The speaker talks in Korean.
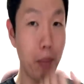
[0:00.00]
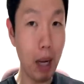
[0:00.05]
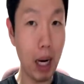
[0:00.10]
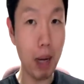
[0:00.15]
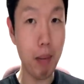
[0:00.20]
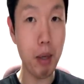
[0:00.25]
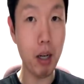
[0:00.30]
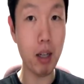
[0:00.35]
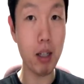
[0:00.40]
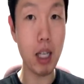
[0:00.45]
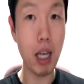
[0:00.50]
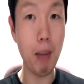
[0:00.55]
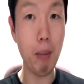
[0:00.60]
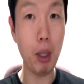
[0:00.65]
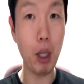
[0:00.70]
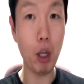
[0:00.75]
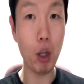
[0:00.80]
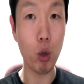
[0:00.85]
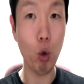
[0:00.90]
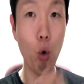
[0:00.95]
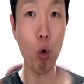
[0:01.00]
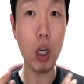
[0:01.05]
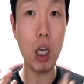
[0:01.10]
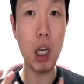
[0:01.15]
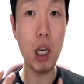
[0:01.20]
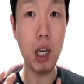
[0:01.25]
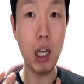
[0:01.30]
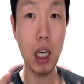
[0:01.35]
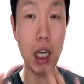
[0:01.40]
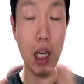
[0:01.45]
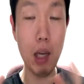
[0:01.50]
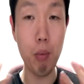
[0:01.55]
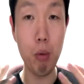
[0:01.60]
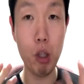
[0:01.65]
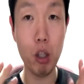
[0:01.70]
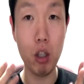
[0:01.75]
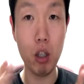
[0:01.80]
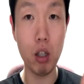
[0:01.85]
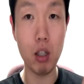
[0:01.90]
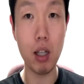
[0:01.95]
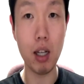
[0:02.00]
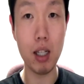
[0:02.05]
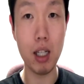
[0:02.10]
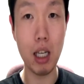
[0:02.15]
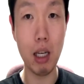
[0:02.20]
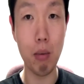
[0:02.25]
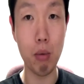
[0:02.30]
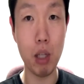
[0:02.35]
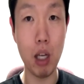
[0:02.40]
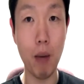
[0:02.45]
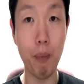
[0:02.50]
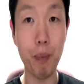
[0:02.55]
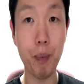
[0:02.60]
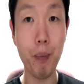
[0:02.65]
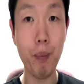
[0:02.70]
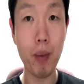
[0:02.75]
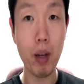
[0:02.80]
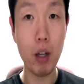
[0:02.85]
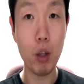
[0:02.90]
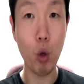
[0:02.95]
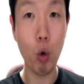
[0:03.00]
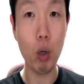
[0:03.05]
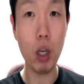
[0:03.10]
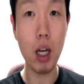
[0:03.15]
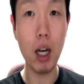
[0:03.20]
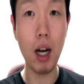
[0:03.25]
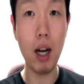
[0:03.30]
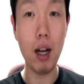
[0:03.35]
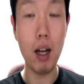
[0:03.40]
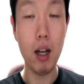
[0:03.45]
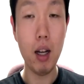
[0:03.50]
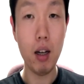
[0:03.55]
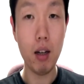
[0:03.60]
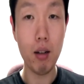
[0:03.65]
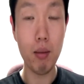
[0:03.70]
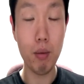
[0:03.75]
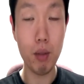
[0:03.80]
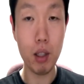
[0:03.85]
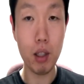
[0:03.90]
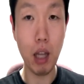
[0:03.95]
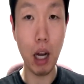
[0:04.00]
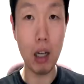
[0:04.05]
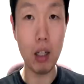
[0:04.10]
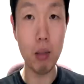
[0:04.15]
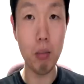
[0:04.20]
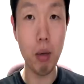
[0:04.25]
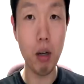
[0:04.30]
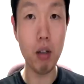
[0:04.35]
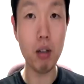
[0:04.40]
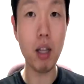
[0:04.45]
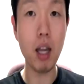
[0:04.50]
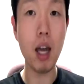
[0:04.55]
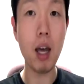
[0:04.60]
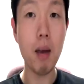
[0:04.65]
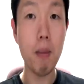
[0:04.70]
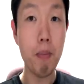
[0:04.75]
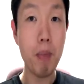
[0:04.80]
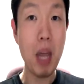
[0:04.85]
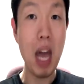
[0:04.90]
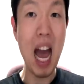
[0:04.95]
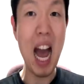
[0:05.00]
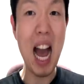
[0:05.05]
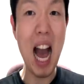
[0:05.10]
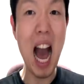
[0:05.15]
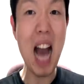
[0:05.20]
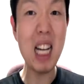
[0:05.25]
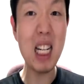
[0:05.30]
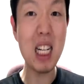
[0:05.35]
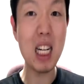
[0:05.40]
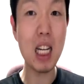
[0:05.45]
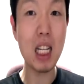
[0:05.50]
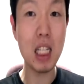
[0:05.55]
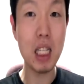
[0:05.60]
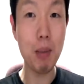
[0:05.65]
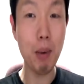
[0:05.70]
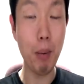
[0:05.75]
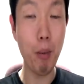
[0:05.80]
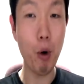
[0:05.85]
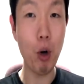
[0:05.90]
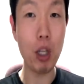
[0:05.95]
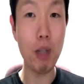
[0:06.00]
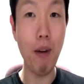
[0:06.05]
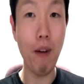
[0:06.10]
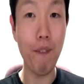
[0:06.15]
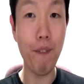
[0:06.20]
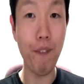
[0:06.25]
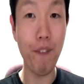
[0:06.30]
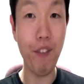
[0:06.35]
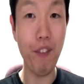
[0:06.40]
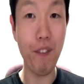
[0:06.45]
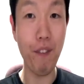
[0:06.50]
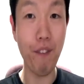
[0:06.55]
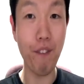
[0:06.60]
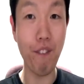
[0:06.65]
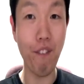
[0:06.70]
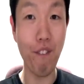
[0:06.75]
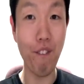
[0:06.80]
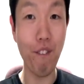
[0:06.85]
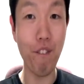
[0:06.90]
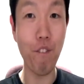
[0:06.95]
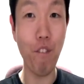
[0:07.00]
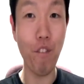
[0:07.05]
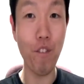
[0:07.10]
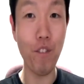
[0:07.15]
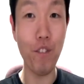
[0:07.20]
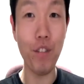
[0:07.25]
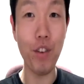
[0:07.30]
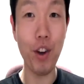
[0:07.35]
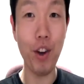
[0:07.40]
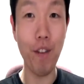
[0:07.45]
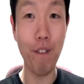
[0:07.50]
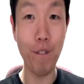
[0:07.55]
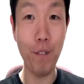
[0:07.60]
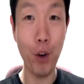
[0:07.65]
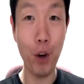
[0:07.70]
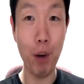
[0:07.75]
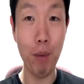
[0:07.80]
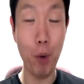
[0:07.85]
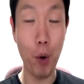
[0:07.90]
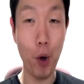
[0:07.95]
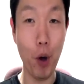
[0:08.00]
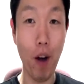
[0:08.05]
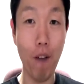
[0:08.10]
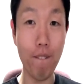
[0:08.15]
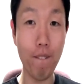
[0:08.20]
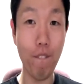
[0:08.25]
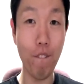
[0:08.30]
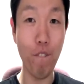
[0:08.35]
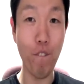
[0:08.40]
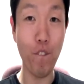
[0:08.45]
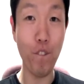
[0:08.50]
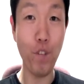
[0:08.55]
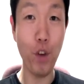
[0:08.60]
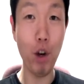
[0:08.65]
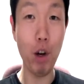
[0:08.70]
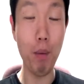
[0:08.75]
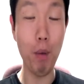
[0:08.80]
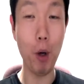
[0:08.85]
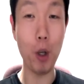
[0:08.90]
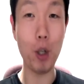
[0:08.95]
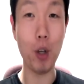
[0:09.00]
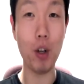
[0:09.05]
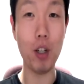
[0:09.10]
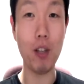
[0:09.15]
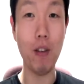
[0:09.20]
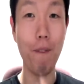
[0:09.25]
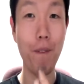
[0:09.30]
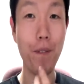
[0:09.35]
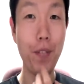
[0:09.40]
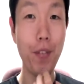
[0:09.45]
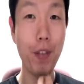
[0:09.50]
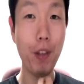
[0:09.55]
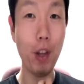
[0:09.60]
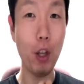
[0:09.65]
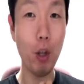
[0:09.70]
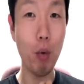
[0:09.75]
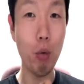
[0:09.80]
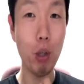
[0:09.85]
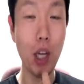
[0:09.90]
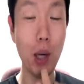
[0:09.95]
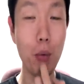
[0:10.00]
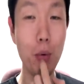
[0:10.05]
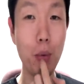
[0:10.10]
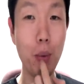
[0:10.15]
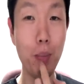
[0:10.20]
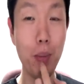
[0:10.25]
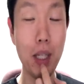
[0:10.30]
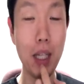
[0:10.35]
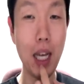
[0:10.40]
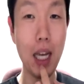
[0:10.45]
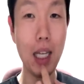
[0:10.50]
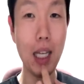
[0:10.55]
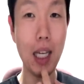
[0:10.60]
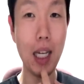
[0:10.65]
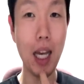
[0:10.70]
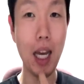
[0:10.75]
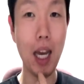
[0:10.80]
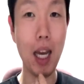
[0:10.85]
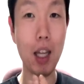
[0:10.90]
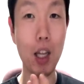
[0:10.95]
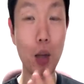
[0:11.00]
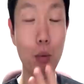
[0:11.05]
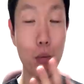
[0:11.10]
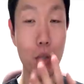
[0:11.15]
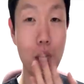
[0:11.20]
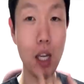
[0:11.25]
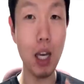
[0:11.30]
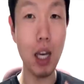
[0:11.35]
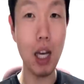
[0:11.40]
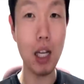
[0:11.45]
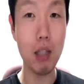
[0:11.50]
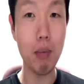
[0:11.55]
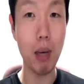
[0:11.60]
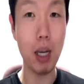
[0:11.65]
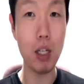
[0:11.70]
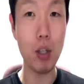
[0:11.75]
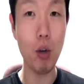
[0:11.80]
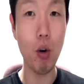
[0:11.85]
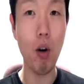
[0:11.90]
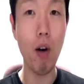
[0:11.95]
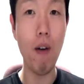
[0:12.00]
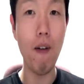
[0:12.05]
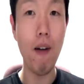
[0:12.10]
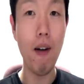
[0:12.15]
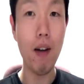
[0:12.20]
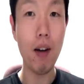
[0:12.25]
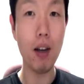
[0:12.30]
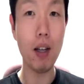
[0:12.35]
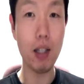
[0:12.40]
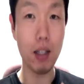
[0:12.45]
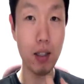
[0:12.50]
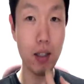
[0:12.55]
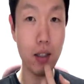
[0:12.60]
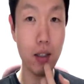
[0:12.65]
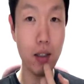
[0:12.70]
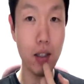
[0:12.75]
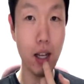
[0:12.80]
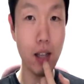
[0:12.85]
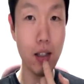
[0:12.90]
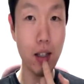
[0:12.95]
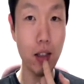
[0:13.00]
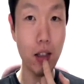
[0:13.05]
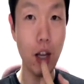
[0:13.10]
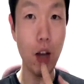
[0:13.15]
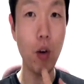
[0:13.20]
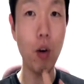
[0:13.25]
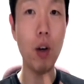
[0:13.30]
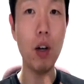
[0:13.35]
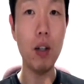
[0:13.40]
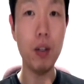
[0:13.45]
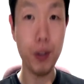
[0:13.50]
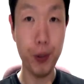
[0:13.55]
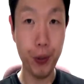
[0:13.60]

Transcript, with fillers: 바람이 이렇게 세면 돼요. 토끼 입을 연상시켜보세요. 토끼가 당근 먹을 때 이렇게 씹어 먹어 아니면 묘를 먹어요. 묘를 먹죠. 그래서 근데 너무 깨물면 뭐 피나 있겠네. 너무 세게 하지 마시고 그냥 살짝 대고